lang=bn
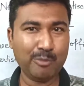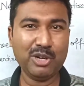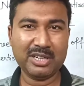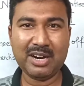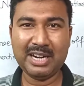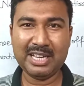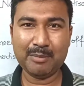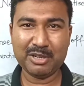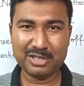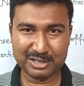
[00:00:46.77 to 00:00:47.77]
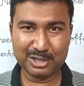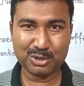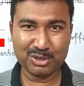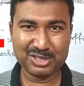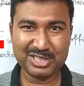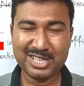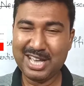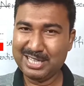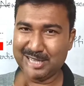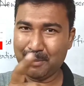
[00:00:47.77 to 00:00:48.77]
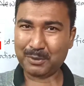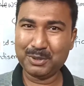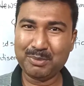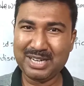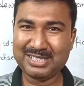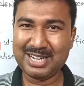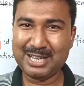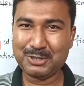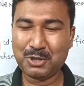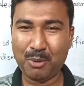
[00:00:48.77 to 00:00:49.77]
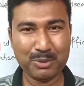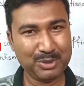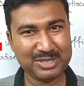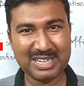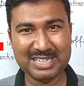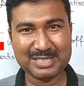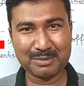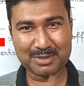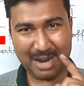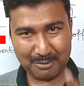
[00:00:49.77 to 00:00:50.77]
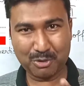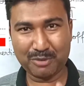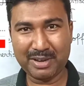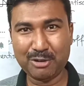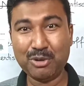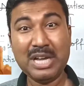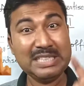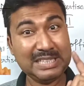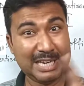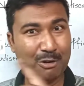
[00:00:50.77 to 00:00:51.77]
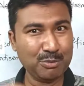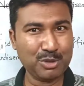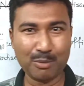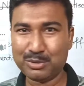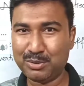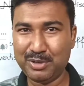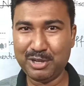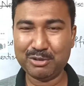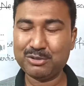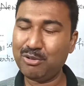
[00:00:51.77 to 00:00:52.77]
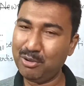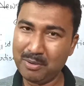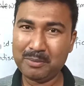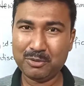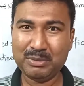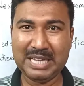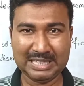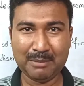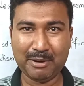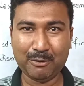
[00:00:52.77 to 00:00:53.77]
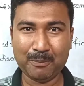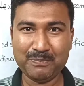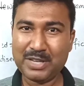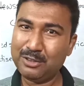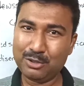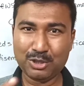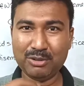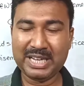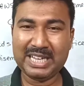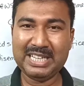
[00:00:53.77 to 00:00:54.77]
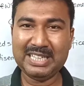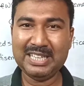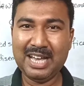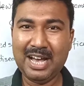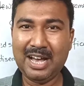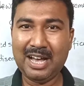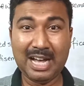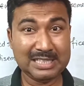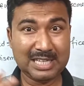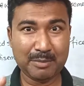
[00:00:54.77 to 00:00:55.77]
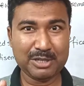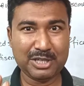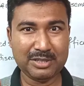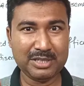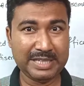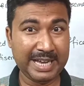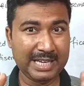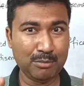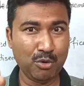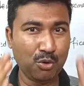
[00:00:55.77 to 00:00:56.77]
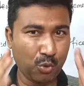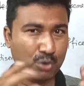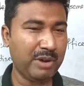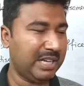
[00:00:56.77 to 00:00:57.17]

এমন একটা রাইটিং আমরা শিখতে চলেছি যারা প্রথমবার এই চ্যানেলে এসছে অবশ্যই চ্যানেলটি সাবস্ক্রাইব করে ফেলো যাতে এরকম সমস্ত ভিডিওসগুলো তুমি দেখতে পারো তো চলো দেখে নিই আজকে আমরা দেখে নেব কোন